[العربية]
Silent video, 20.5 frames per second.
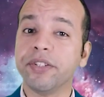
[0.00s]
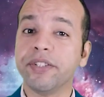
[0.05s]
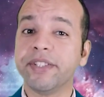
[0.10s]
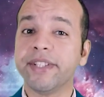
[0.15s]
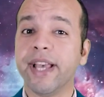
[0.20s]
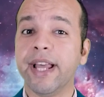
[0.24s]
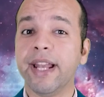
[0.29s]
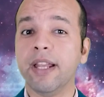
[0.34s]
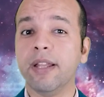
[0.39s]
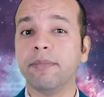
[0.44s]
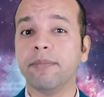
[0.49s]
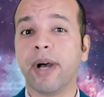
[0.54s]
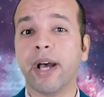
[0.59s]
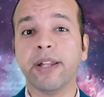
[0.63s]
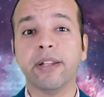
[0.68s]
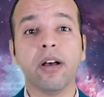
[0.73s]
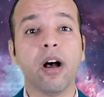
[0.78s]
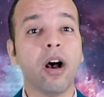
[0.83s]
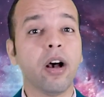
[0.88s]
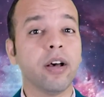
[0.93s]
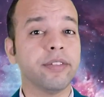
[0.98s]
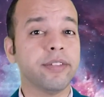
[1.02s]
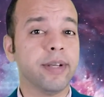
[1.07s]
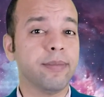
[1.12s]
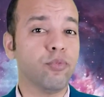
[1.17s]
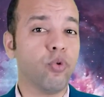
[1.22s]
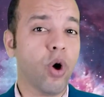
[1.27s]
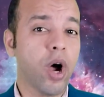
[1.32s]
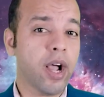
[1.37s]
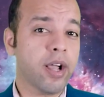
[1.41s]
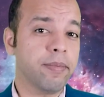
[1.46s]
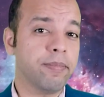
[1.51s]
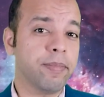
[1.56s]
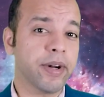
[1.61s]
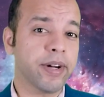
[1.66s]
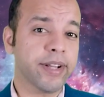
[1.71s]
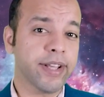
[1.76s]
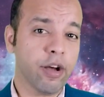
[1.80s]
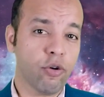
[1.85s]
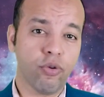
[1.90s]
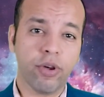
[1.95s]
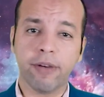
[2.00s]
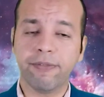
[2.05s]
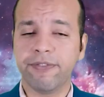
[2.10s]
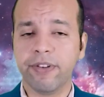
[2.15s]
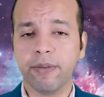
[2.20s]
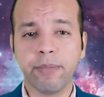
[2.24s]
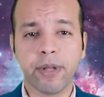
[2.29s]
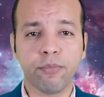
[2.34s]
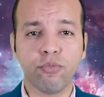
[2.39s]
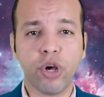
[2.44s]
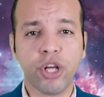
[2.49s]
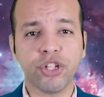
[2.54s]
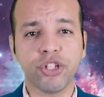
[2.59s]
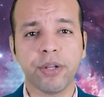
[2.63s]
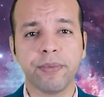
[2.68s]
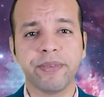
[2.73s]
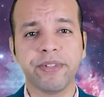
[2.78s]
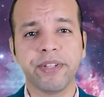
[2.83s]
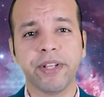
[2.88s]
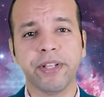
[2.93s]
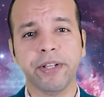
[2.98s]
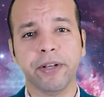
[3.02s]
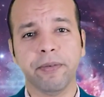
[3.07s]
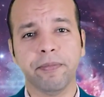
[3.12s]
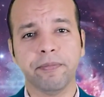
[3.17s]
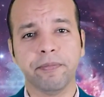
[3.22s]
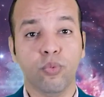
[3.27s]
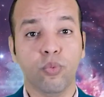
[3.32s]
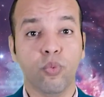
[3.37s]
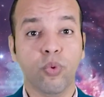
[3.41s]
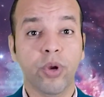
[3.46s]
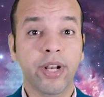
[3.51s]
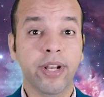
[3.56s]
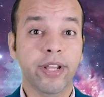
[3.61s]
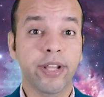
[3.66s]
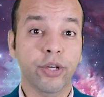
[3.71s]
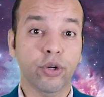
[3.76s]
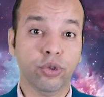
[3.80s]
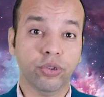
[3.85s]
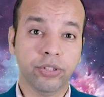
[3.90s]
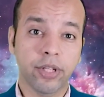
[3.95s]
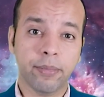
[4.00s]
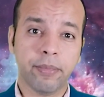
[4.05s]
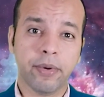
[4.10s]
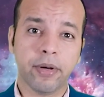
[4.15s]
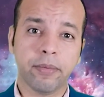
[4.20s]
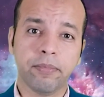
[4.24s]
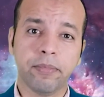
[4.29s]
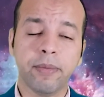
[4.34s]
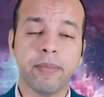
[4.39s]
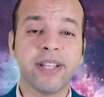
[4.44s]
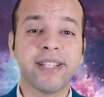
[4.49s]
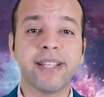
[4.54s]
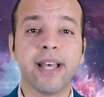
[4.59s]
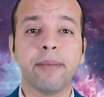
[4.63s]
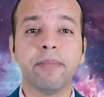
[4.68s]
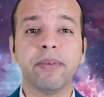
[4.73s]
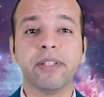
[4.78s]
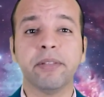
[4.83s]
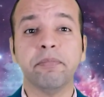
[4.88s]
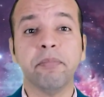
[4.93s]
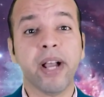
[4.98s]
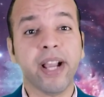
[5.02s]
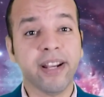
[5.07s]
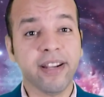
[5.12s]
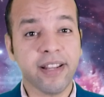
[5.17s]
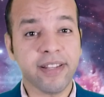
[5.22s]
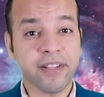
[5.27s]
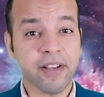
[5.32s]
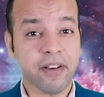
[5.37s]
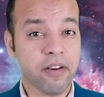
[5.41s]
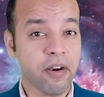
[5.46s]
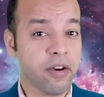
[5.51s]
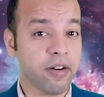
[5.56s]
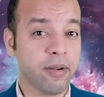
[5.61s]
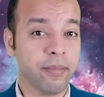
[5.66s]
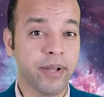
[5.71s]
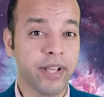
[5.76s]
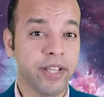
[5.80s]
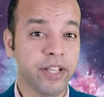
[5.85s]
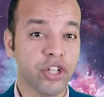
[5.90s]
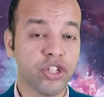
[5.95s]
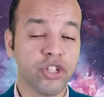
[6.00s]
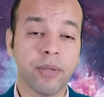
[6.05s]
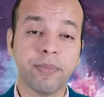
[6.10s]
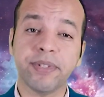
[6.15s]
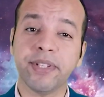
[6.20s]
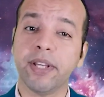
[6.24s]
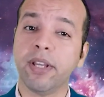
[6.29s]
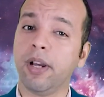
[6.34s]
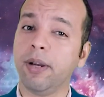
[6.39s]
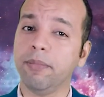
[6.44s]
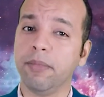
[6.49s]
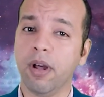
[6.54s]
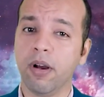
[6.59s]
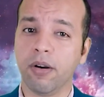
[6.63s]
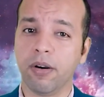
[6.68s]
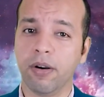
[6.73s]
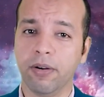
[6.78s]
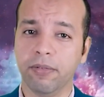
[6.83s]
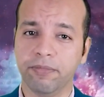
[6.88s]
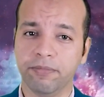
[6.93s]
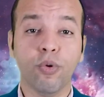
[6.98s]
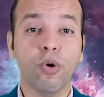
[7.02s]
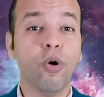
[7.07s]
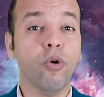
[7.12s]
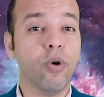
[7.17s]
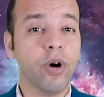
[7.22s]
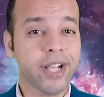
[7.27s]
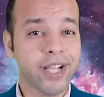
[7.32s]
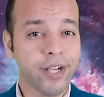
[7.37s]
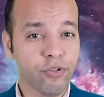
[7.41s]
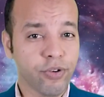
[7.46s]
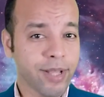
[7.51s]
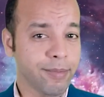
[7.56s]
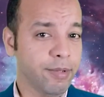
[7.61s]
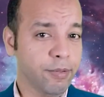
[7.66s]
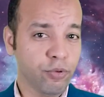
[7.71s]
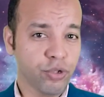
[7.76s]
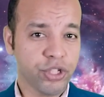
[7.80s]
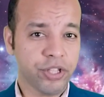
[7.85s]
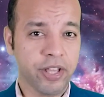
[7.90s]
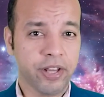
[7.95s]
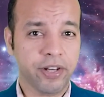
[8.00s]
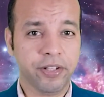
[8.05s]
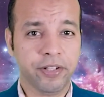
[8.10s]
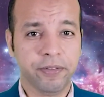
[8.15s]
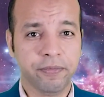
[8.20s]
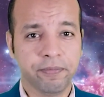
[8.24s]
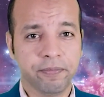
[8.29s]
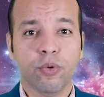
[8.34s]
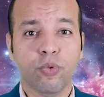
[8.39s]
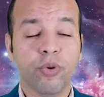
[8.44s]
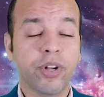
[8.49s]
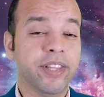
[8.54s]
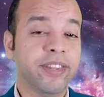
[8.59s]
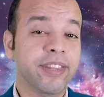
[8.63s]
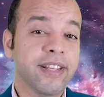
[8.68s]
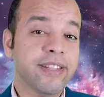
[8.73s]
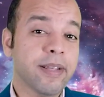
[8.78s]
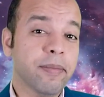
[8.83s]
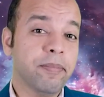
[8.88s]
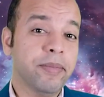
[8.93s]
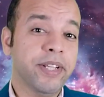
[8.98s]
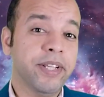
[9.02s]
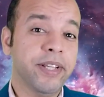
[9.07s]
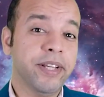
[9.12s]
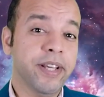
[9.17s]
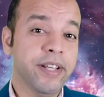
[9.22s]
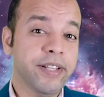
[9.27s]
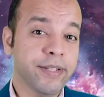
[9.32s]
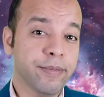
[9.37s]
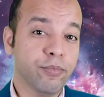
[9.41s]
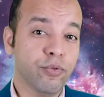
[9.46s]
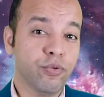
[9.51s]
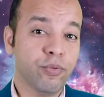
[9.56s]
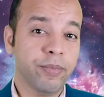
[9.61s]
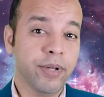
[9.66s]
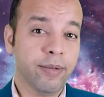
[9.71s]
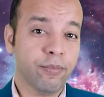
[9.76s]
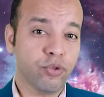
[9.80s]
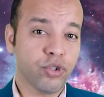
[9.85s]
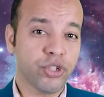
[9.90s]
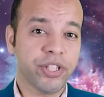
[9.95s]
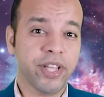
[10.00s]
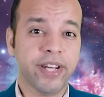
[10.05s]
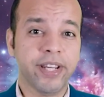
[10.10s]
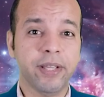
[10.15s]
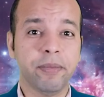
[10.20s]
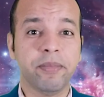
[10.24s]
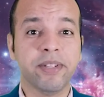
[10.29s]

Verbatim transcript: نتكلم عن أقدم وأكبر كوكب في المجموعة الشمسية واللي يعتبر بمثابة مكنسة كهربائية شمسية عملاقة وهو كوكب المشتري واللي اتنسب ليه اسمه بالمشتري